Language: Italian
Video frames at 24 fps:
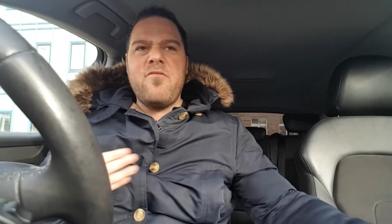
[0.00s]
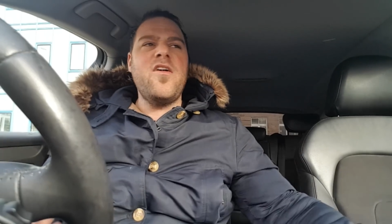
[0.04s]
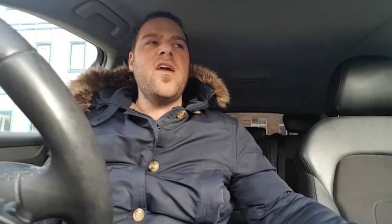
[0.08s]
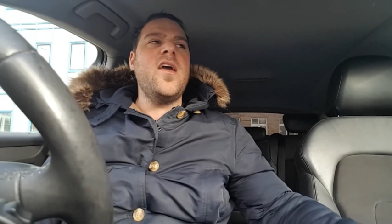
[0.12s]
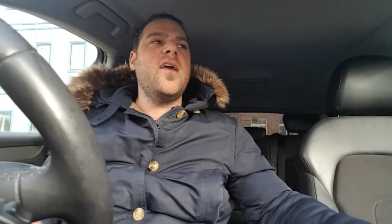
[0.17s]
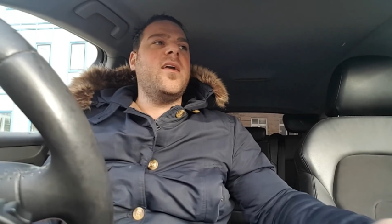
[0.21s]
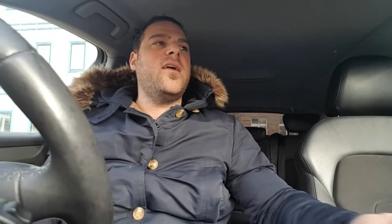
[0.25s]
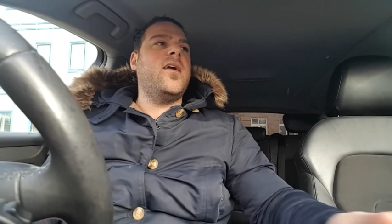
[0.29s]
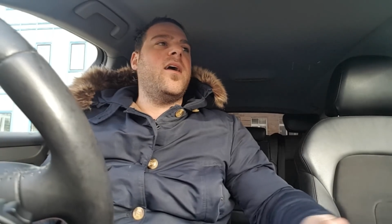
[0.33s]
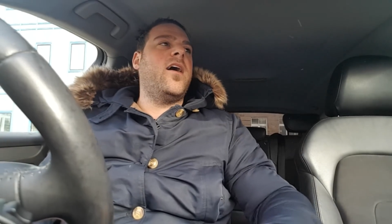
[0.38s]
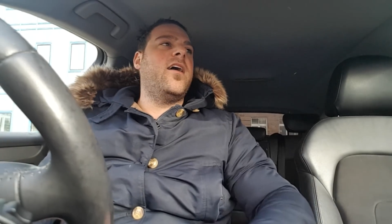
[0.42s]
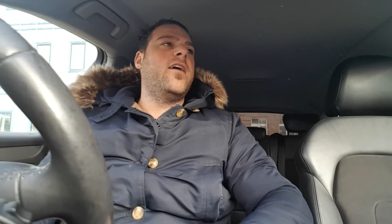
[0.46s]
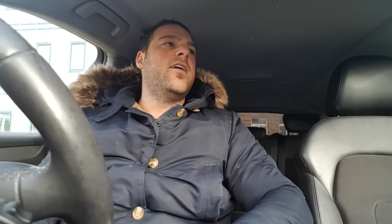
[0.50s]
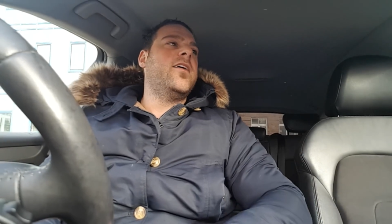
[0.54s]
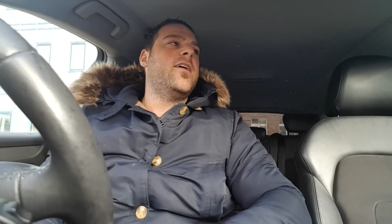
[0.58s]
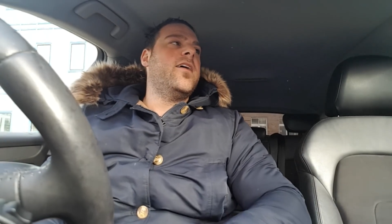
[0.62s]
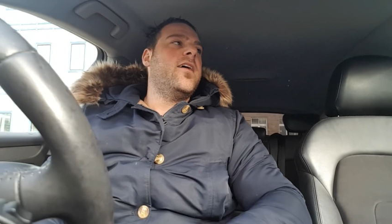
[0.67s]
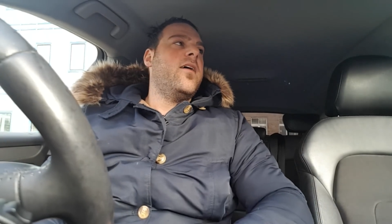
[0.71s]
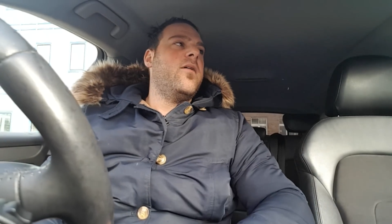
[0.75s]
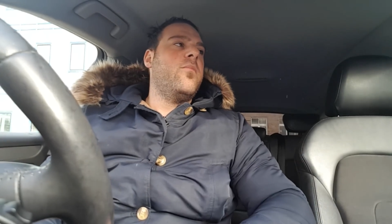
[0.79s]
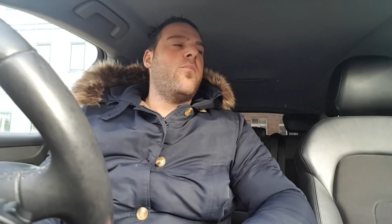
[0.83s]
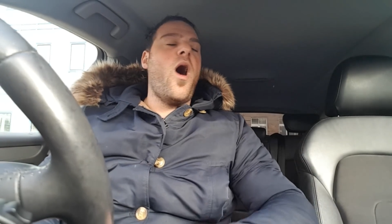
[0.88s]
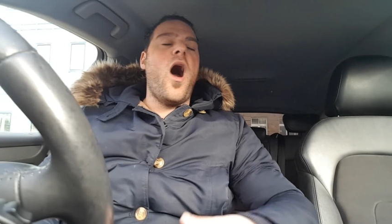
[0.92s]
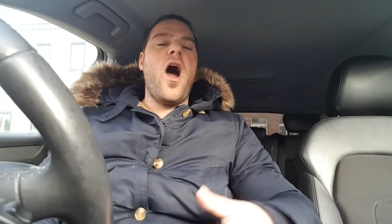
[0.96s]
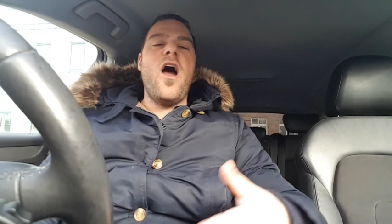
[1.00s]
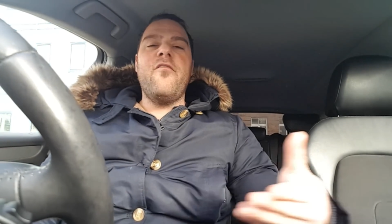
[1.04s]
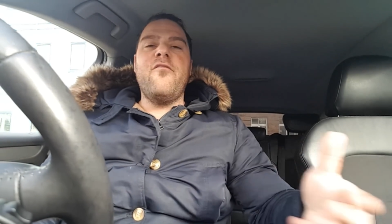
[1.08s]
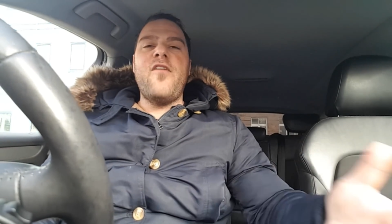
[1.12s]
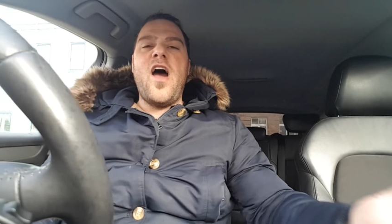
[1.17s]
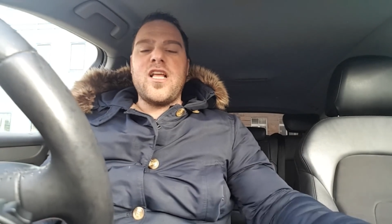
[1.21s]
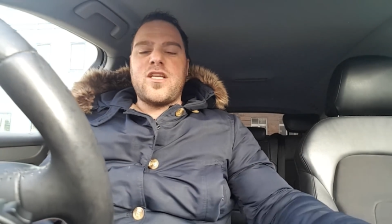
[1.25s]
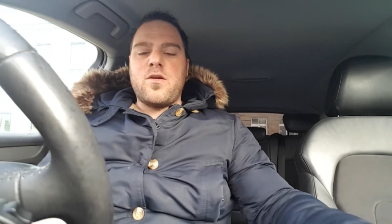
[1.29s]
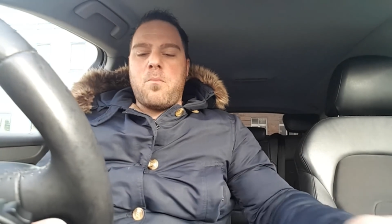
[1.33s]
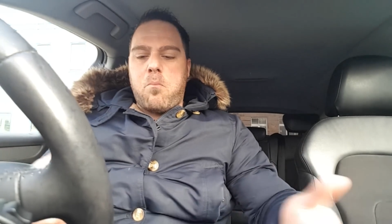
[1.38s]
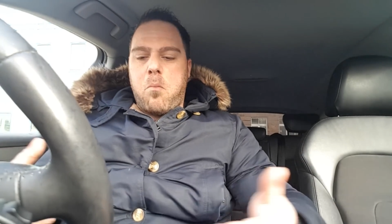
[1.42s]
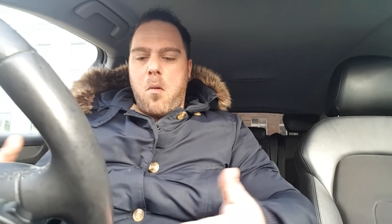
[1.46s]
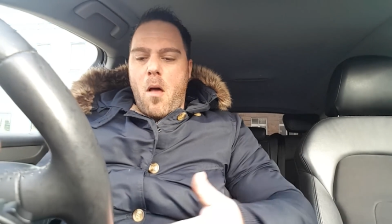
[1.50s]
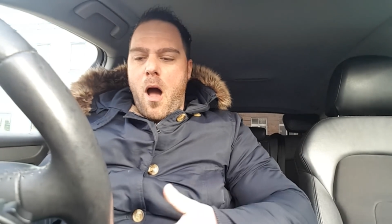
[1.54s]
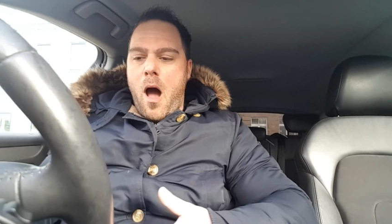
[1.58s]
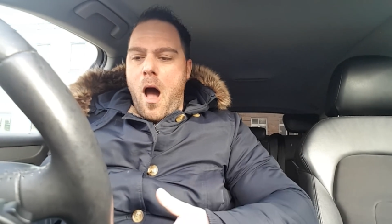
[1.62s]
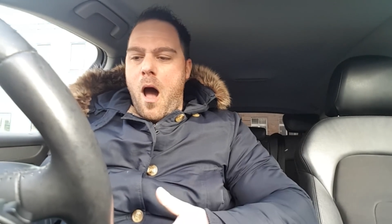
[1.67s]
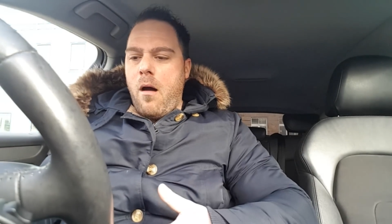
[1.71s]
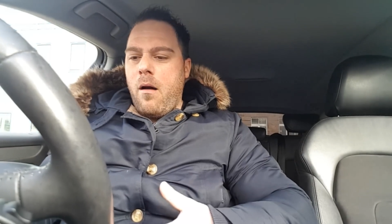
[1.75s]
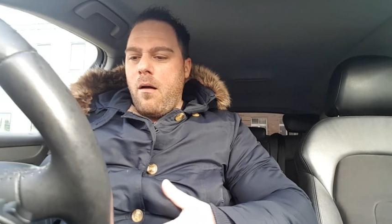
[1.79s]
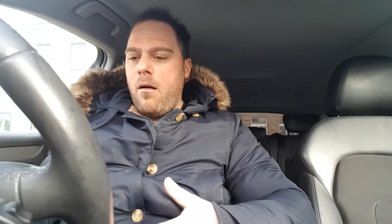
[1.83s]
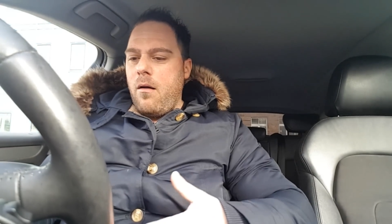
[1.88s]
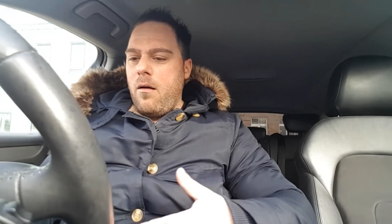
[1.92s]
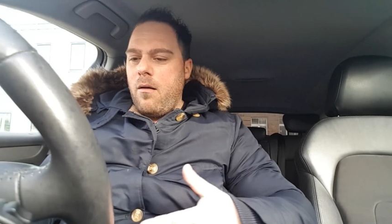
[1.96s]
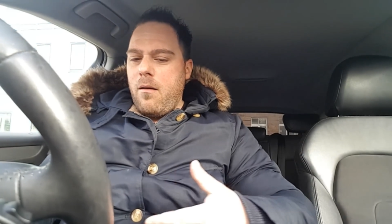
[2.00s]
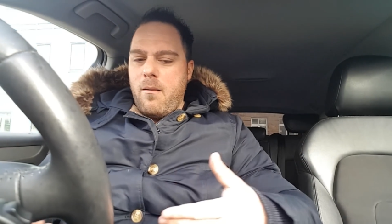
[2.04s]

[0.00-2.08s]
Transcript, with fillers: via, ma invece pa,